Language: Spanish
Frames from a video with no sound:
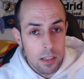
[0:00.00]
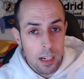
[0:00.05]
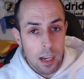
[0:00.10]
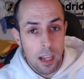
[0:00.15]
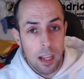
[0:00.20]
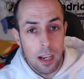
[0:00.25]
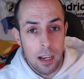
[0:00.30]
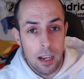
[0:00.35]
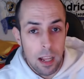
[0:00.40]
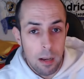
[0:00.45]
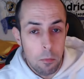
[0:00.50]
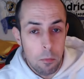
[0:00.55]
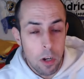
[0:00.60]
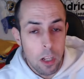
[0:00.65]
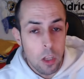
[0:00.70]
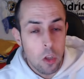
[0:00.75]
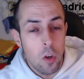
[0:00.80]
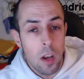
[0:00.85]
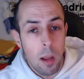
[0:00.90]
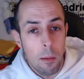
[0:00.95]
al, al,
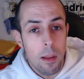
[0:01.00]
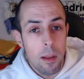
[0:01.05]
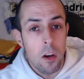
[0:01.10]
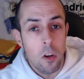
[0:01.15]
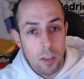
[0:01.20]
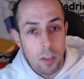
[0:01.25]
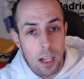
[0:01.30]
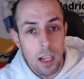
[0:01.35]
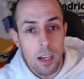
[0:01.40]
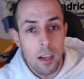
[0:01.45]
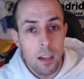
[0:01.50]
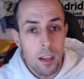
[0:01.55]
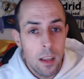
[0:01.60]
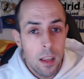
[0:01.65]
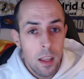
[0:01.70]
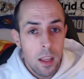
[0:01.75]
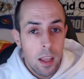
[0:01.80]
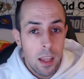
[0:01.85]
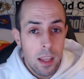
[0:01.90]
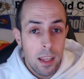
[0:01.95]
monitor a verlo tal,
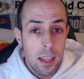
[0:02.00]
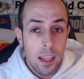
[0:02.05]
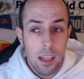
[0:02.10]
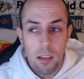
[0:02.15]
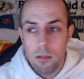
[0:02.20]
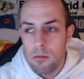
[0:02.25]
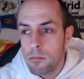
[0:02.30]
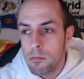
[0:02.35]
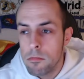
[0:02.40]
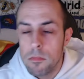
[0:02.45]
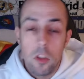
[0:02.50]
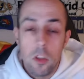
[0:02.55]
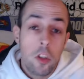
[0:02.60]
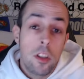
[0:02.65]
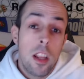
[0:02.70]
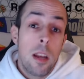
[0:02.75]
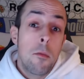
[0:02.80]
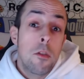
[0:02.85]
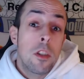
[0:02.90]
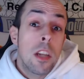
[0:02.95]
y
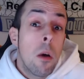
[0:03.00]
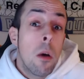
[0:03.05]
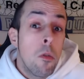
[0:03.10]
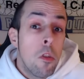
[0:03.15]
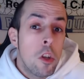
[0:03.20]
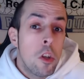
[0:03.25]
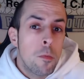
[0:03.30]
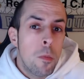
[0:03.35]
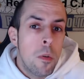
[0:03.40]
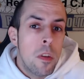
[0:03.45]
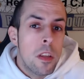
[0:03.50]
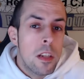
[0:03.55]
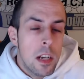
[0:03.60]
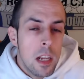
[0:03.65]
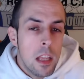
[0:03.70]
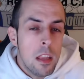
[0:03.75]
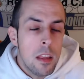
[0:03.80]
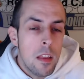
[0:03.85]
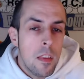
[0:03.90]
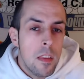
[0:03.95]
no tenemos audios, por
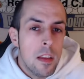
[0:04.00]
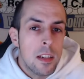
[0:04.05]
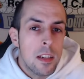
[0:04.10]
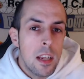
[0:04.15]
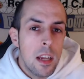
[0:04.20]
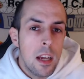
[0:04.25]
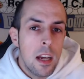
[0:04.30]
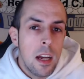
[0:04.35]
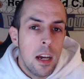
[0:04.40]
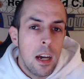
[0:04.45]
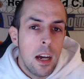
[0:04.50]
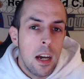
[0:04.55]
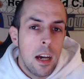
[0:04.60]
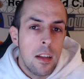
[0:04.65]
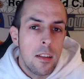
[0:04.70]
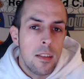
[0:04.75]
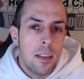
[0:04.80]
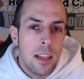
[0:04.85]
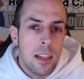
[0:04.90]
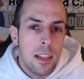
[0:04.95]
desgracia, de,
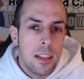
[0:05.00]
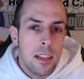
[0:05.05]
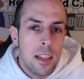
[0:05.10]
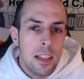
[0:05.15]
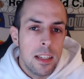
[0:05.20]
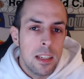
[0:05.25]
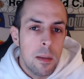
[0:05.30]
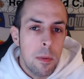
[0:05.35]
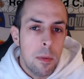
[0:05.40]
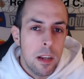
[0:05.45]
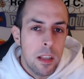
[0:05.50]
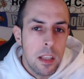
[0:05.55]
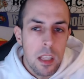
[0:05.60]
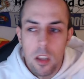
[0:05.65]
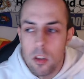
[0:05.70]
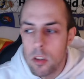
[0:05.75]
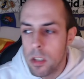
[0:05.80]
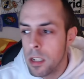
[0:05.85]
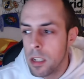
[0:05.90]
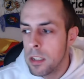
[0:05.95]
esa, de ese
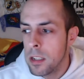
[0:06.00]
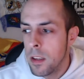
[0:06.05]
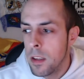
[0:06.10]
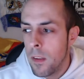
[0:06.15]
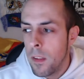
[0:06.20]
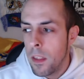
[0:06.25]
partido tal,